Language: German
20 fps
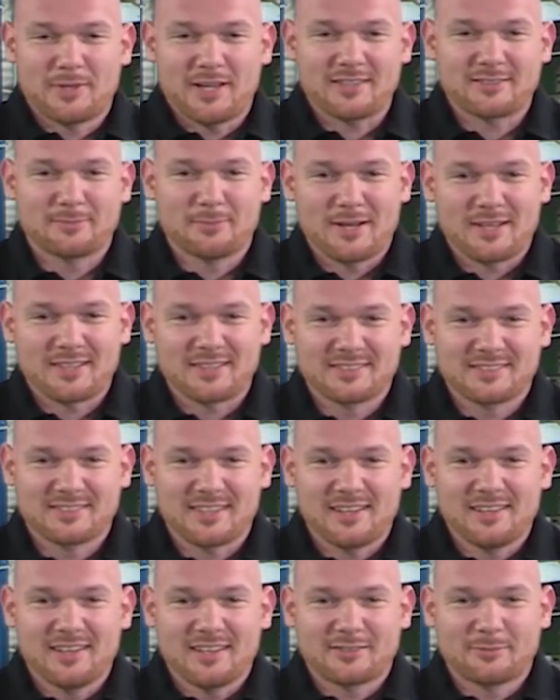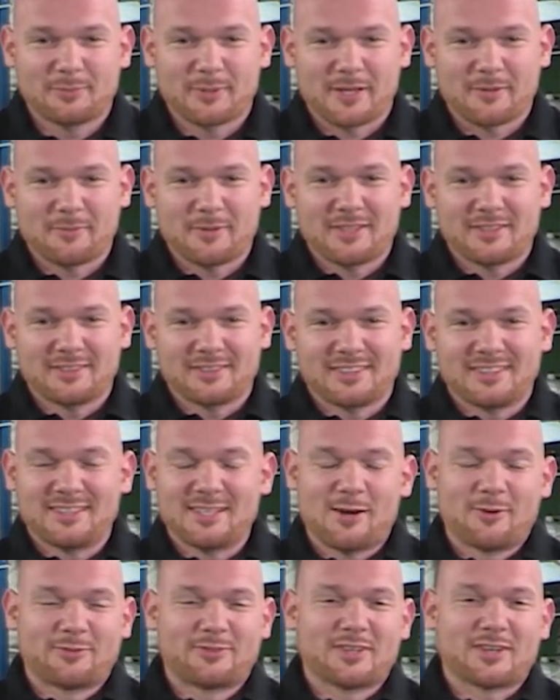Plasmakristallexperimenten
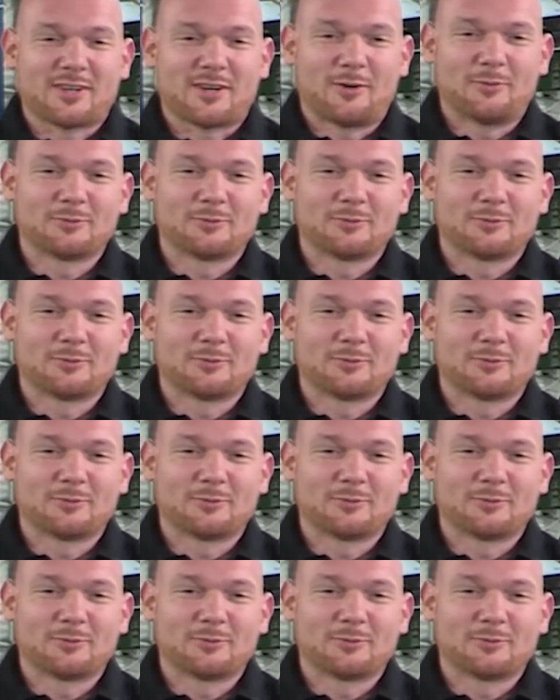hier auf der